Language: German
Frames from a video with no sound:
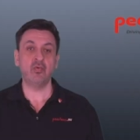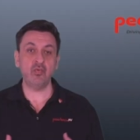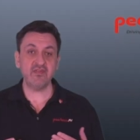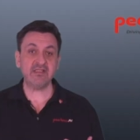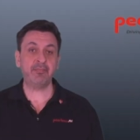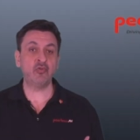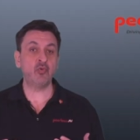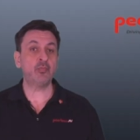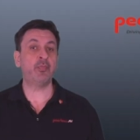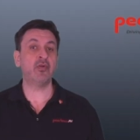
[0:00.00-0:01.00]
Unser
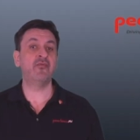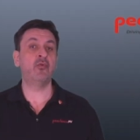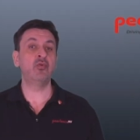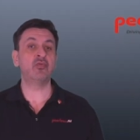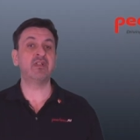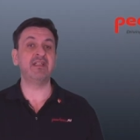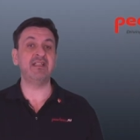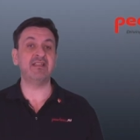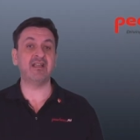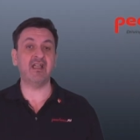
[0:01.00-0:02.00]
Produktportfolio kann
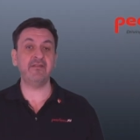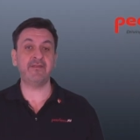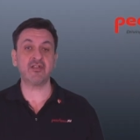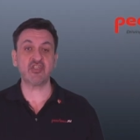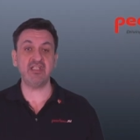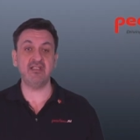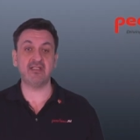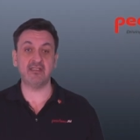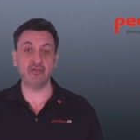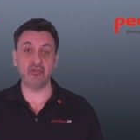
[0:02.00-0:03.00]
in drei verschiedene
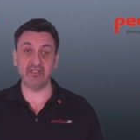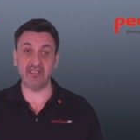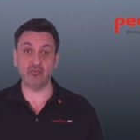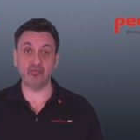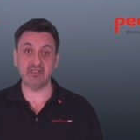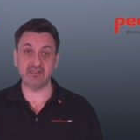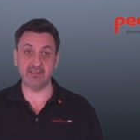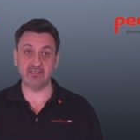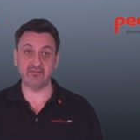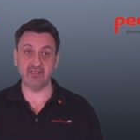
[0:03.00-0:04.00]
Kategorien
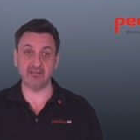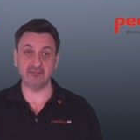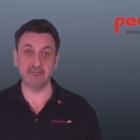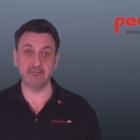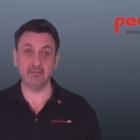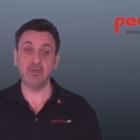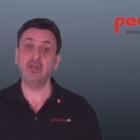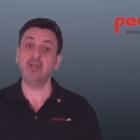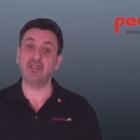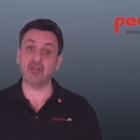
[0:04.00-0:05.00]
unterteilt werden.
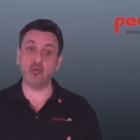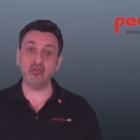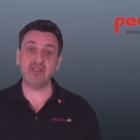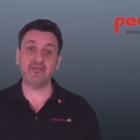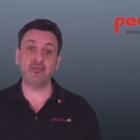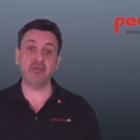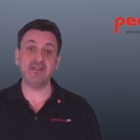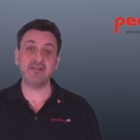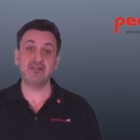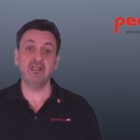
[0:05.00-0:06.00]
Der Grund dafür
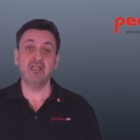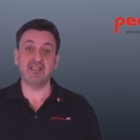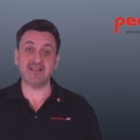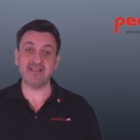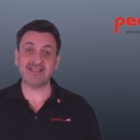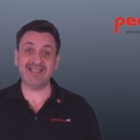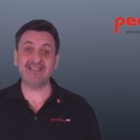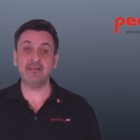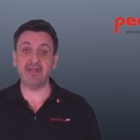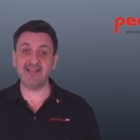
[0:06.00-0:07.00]
ist, dass es
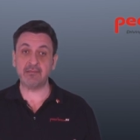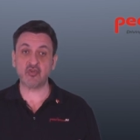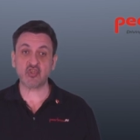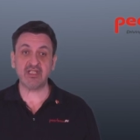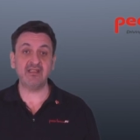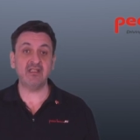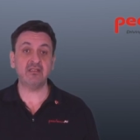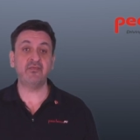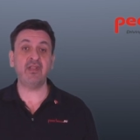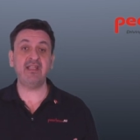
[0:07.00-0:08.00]
keinen gemeinsamen
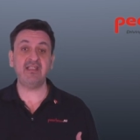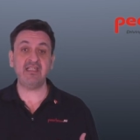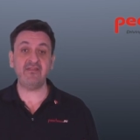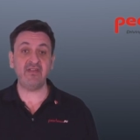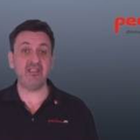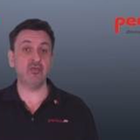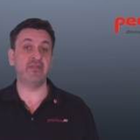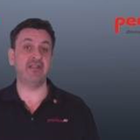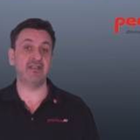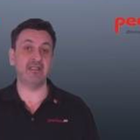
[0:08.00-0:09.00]
Standard für
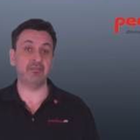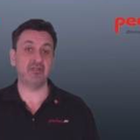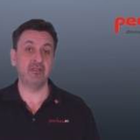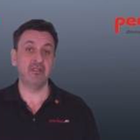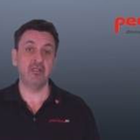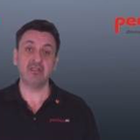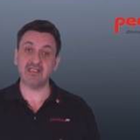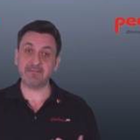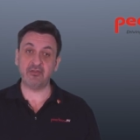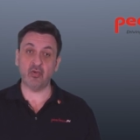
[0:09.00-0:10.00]
LED-Videowände gibt.
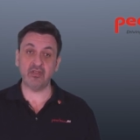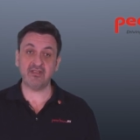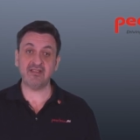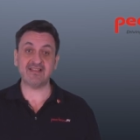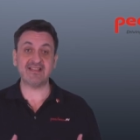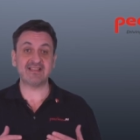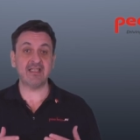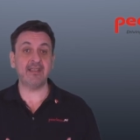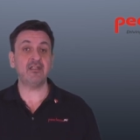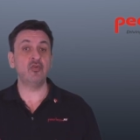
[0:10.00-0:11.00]
Das bedeutet, dass es
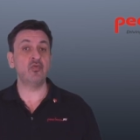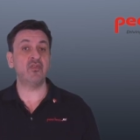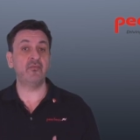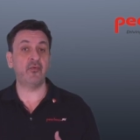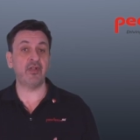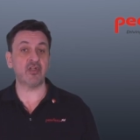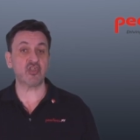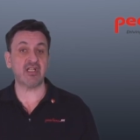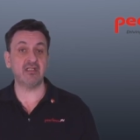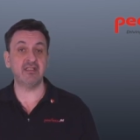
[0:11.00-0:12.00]
keine Lösung von der
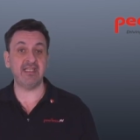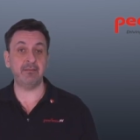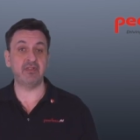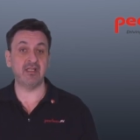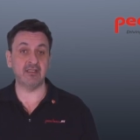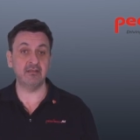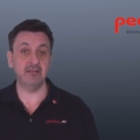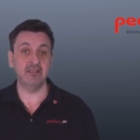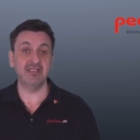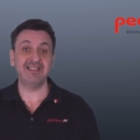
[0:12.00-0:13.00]
Stange geben
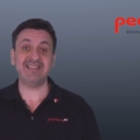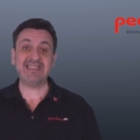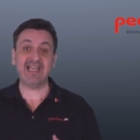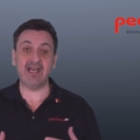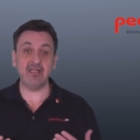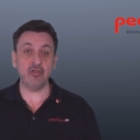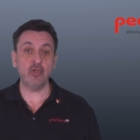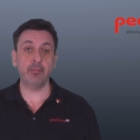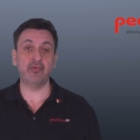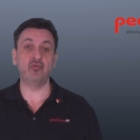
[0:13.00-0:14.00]
kann, die alle
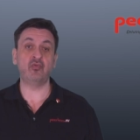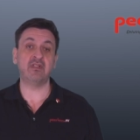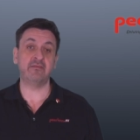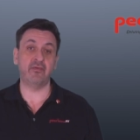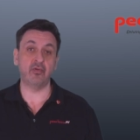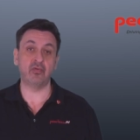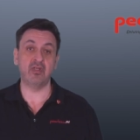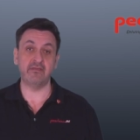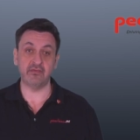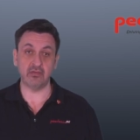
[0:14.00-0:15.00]
Produktanforderungen
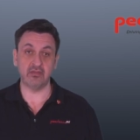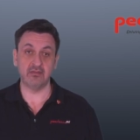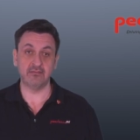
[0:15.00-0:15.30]
erfüllt.